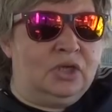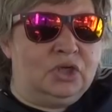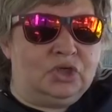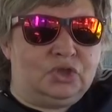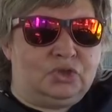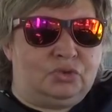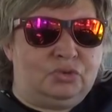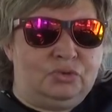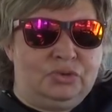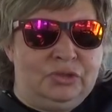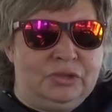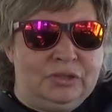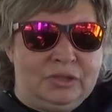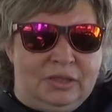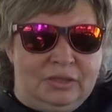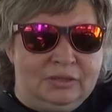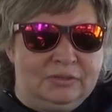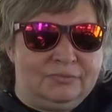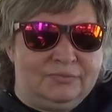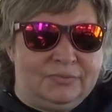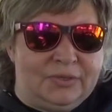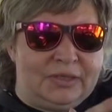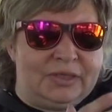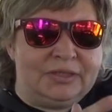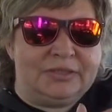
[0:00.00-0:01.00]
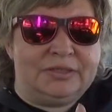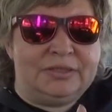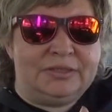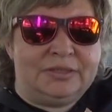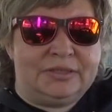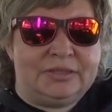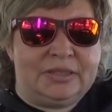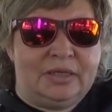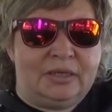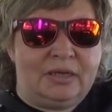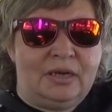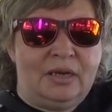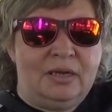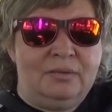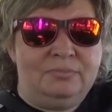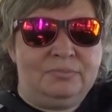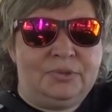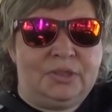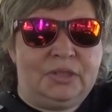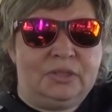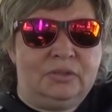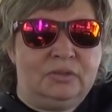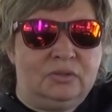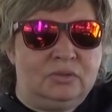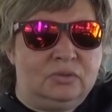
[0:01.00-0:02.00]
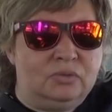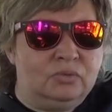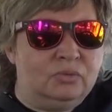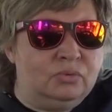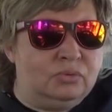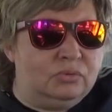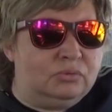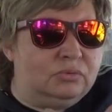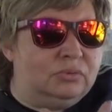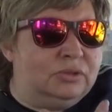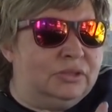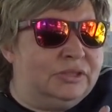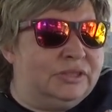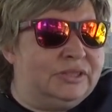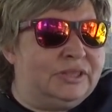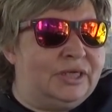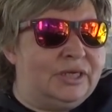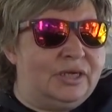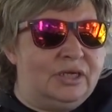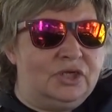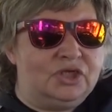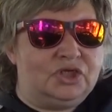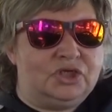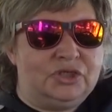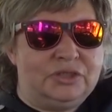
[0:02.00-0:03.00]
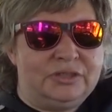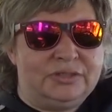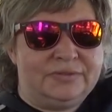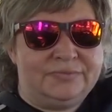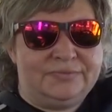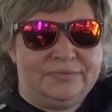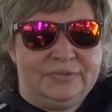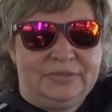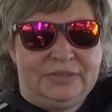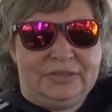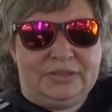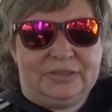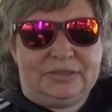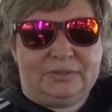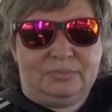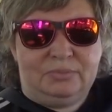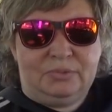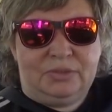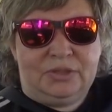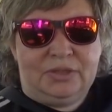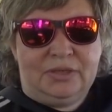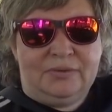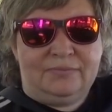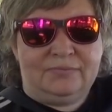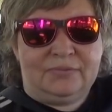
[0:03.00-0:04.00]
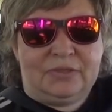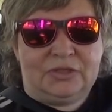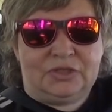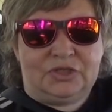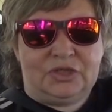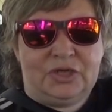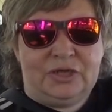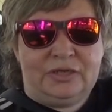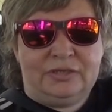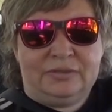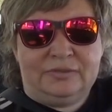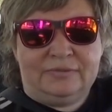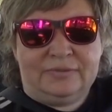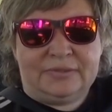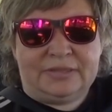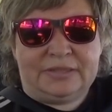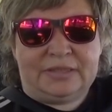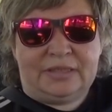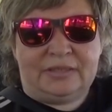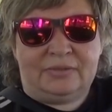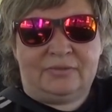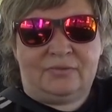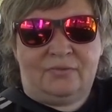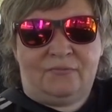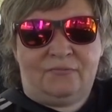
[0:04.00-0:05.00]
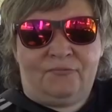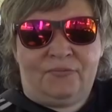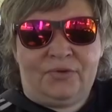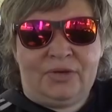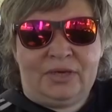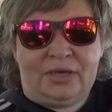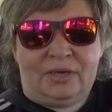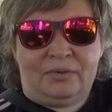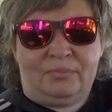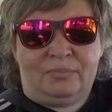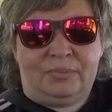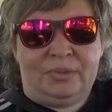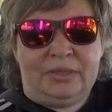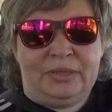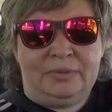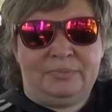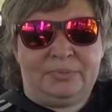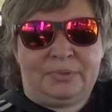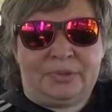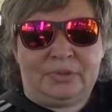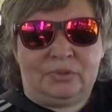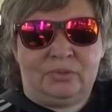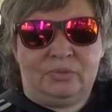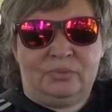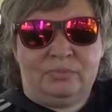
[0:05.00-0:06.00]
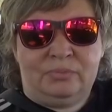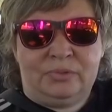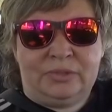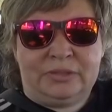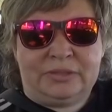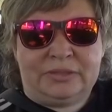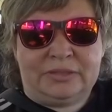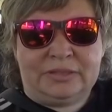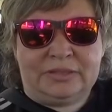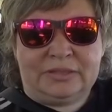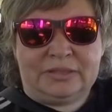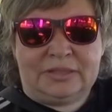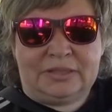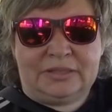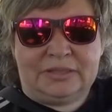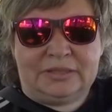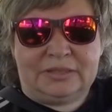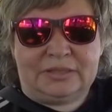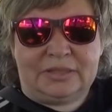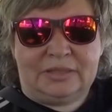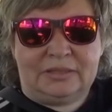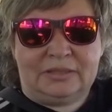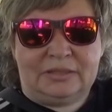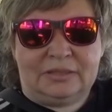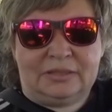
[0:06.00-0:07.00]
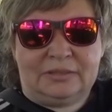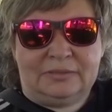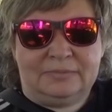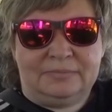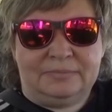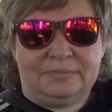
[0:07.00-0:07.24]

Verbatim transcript: Что не надо выходить за рамки. Ну, не зря же, извините меня, в начале 20 века были придуманы детские сады.